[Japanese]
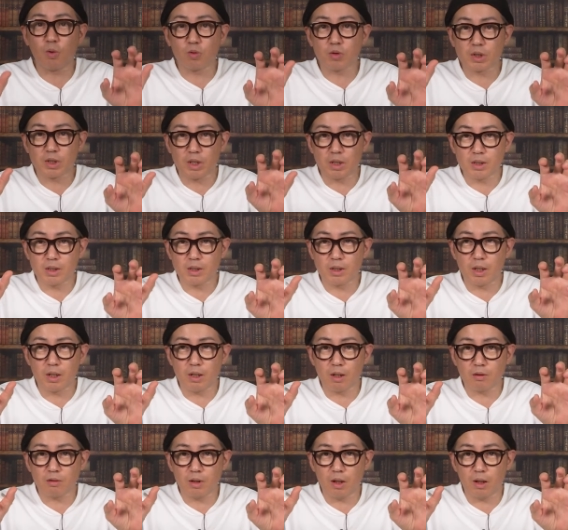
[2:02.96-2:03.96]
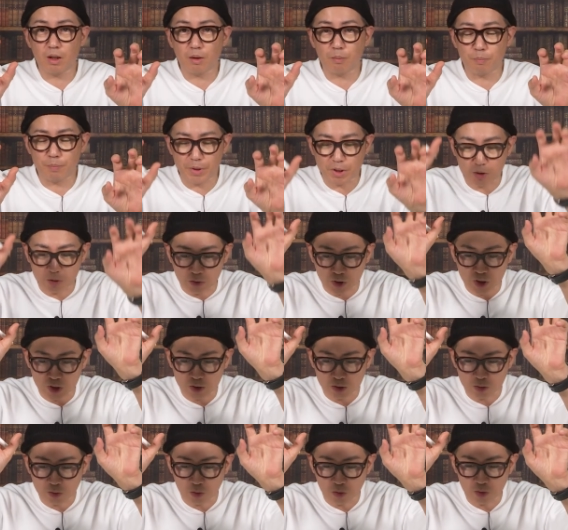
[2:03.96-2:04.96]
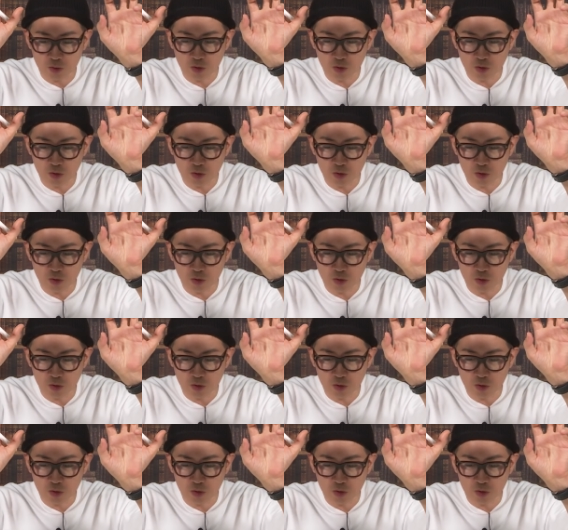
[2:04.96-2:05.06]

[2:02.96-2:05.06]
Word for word: 校の先生役でビッグヒット